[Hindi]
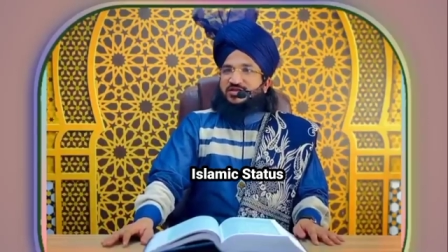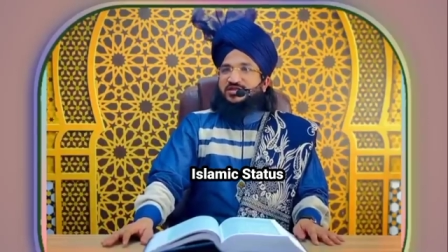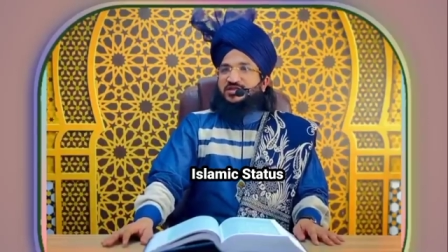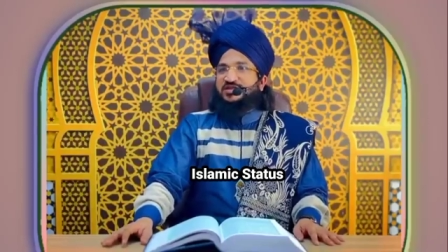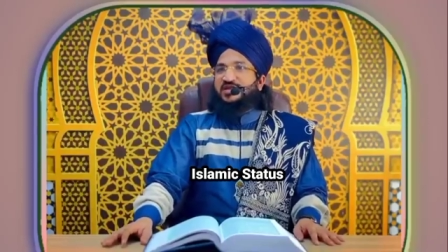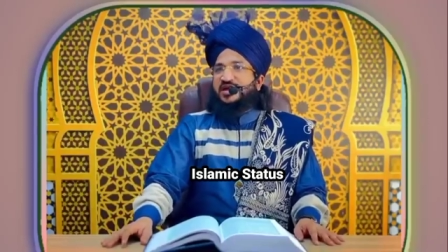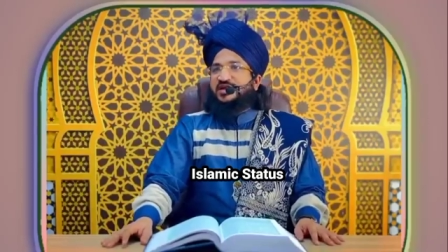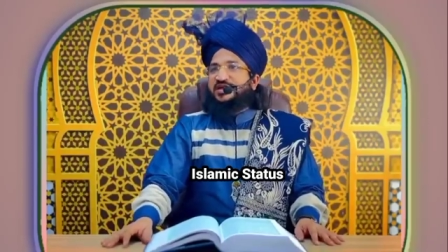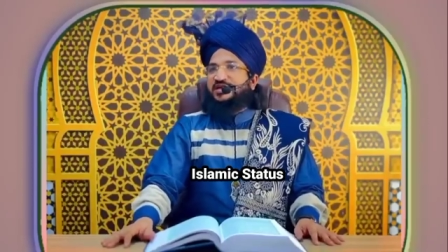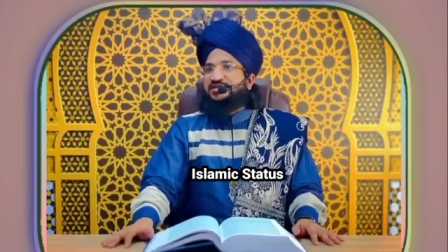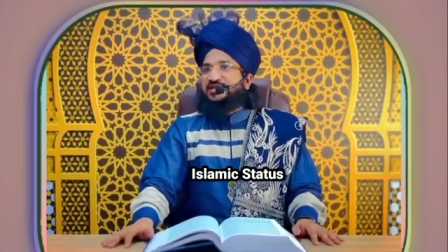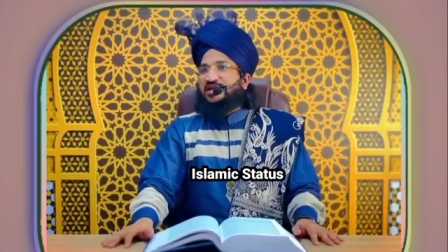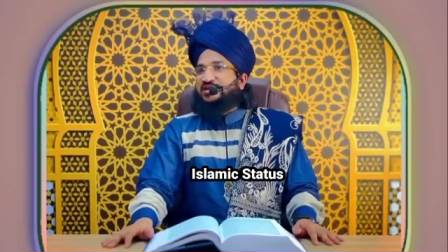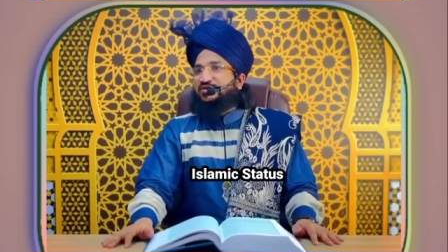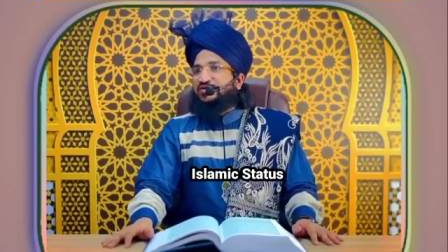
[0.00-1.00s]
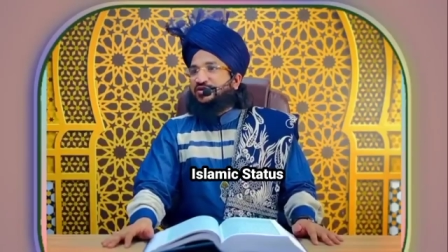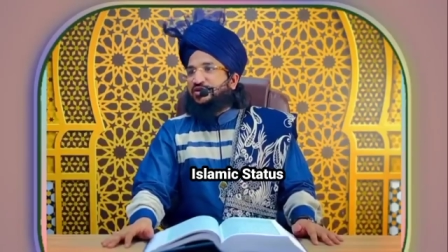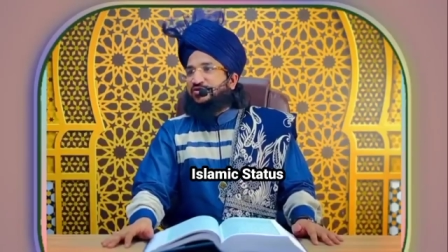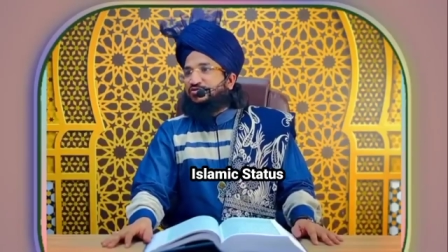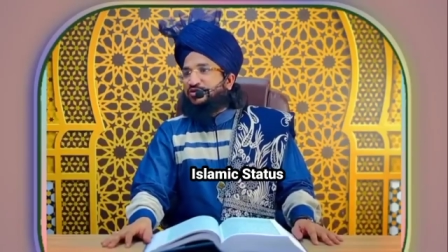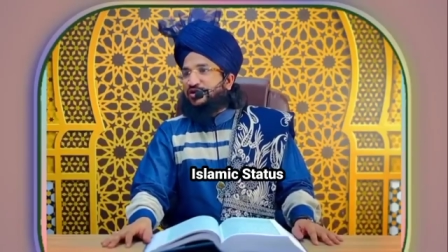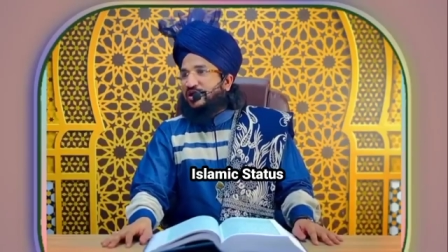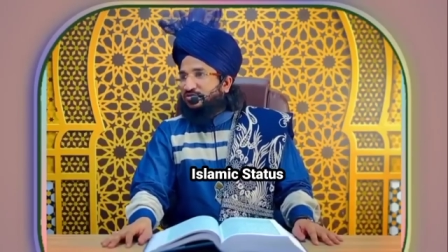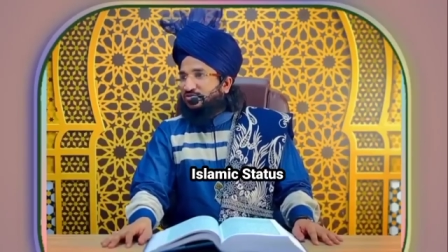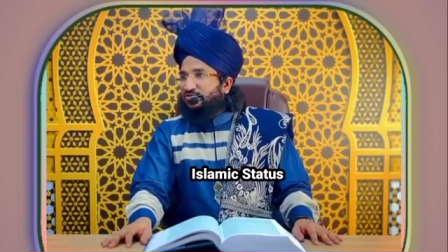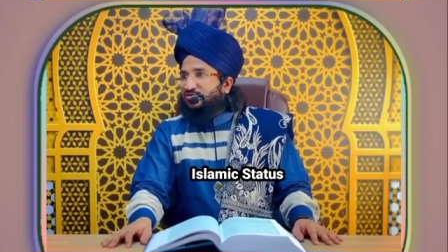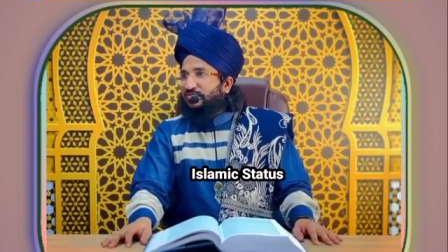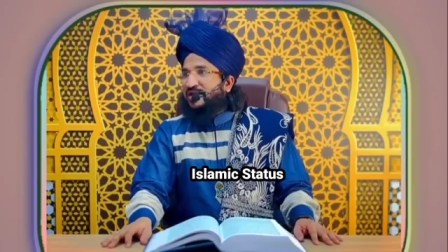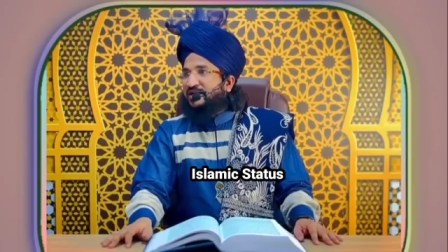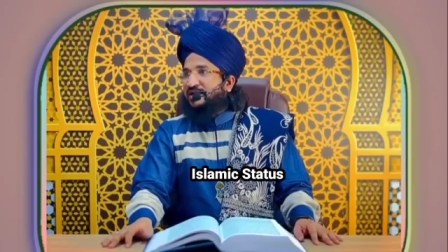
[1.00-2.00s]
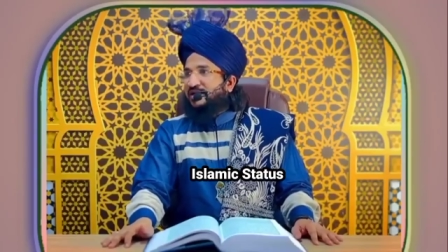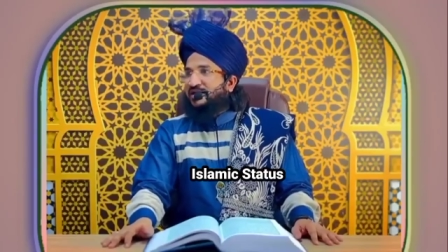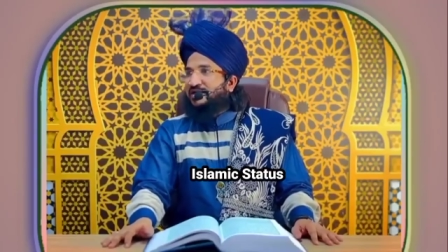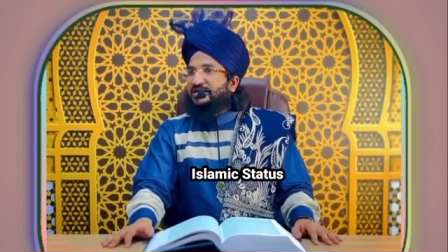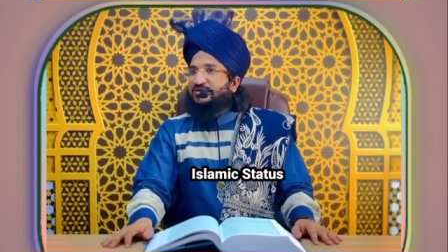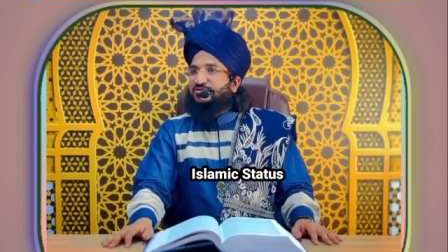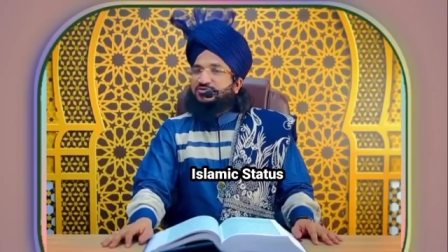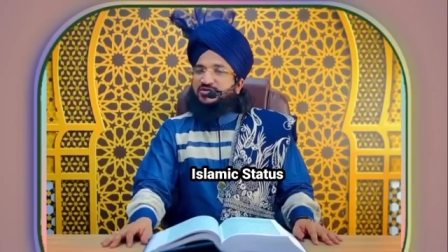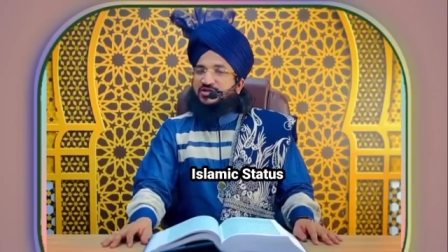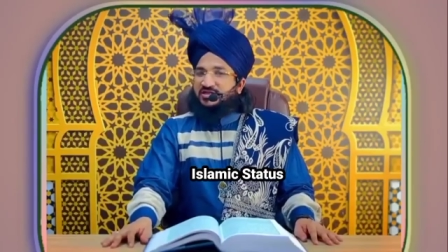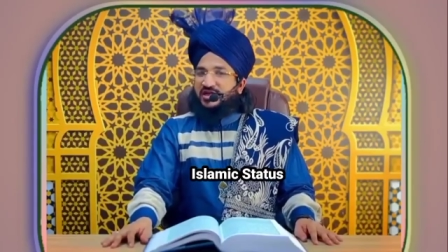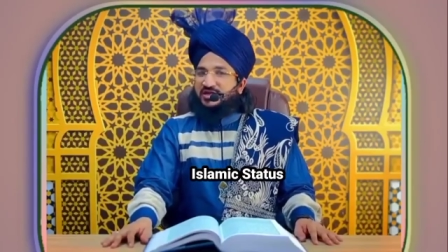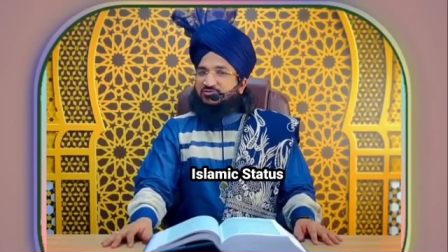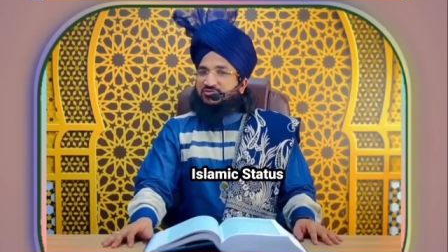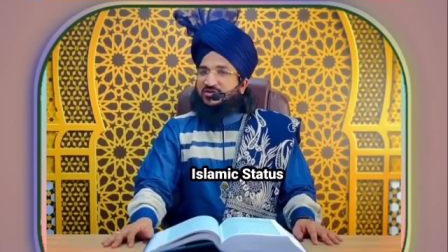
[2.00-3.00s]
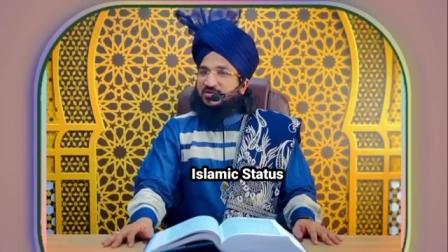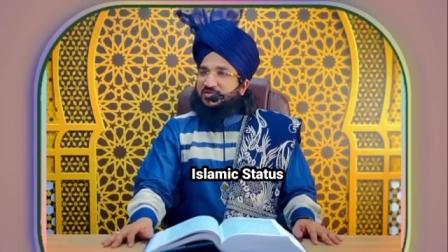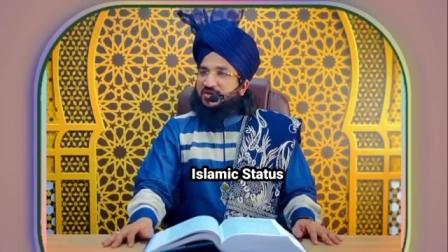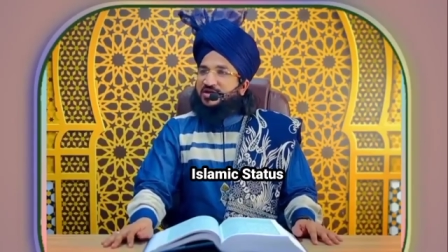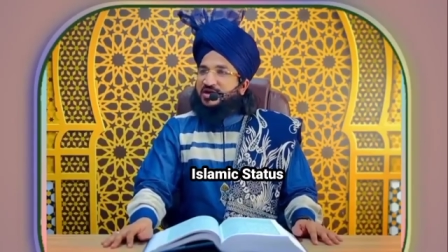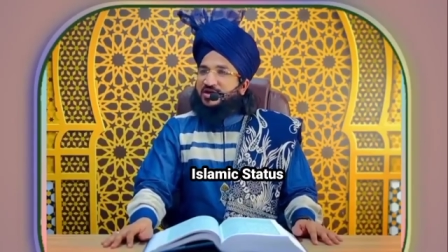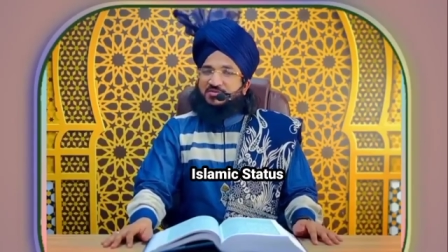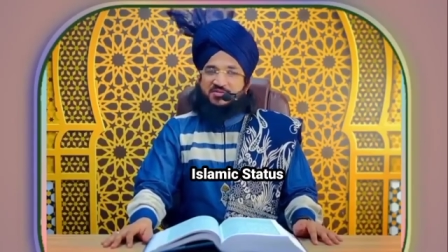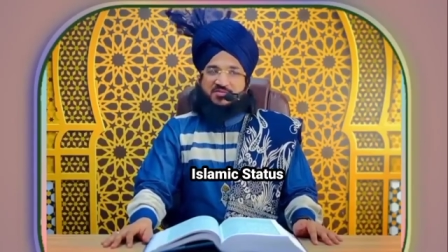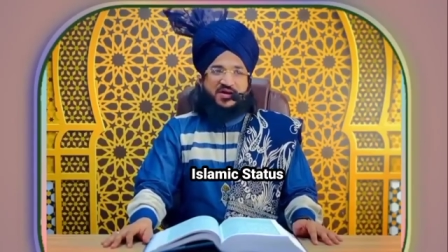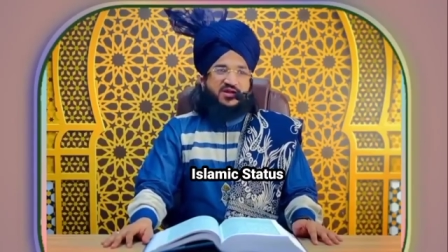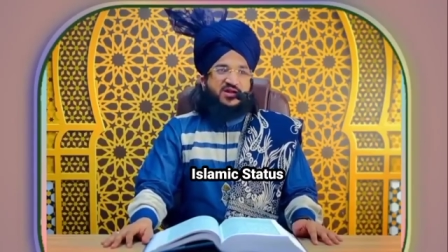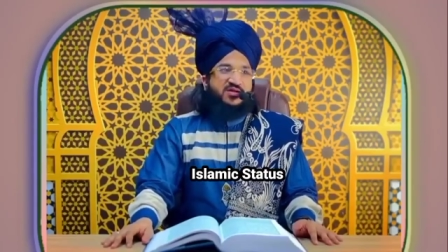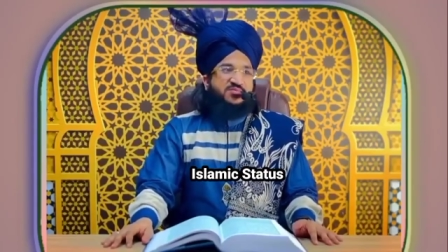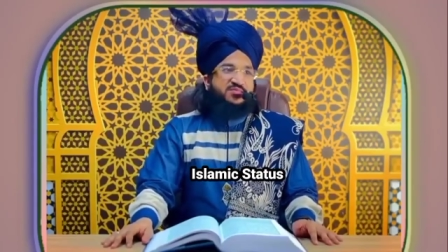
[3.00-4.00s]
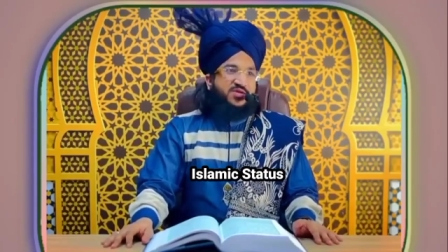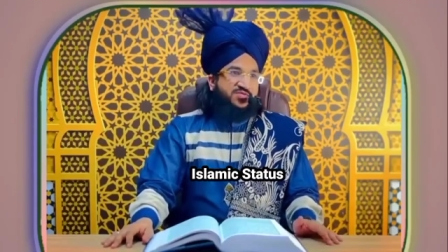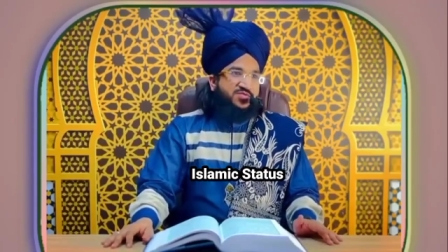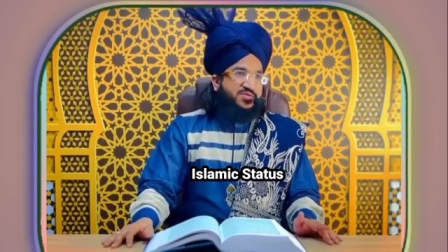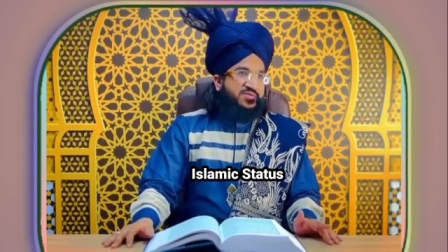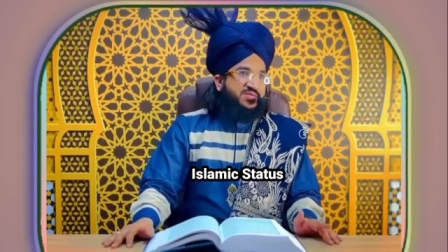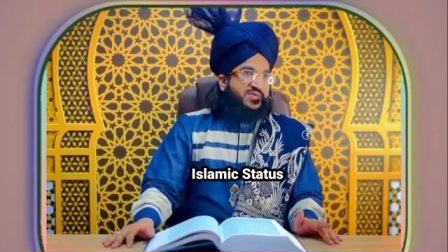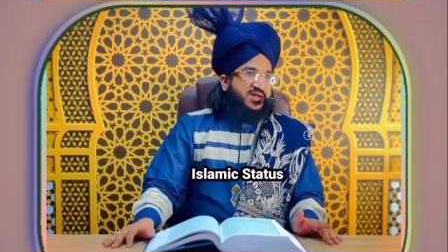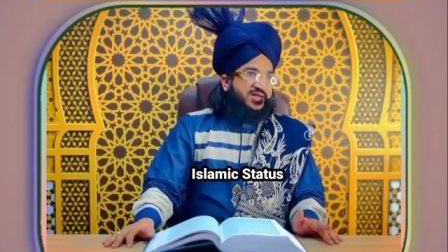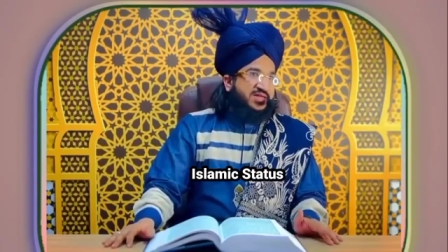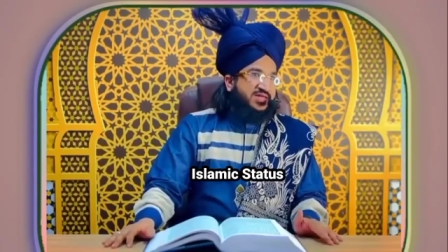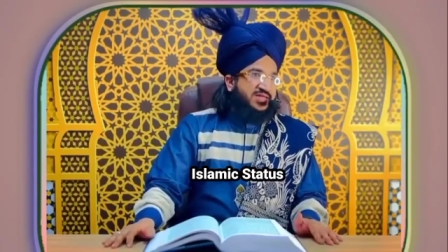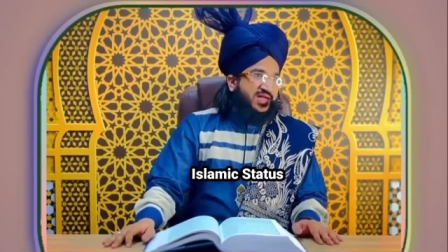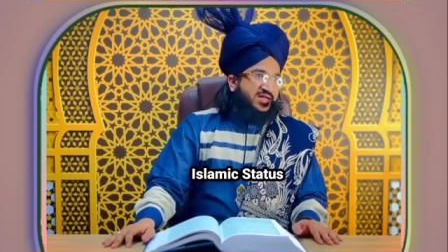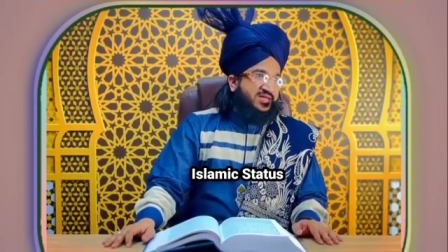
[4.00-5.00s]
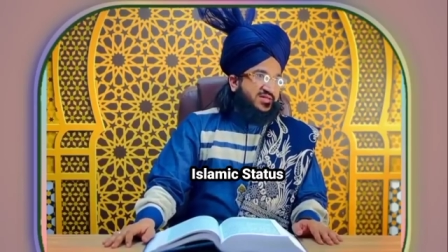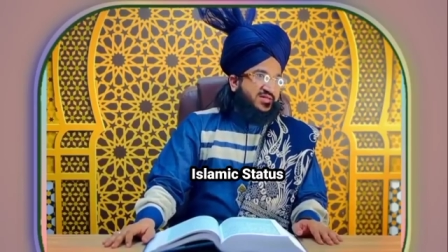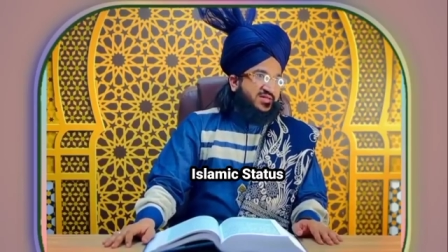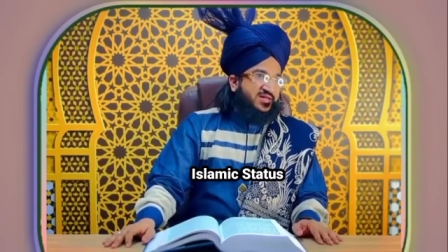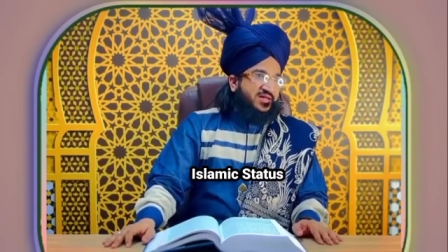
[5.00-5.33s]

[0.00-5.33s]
इसी तरह ईसाइयों ने खुदा को तो माना लेकिन उसके साथ उसका बेटा भी माना बीवी भी मान लिया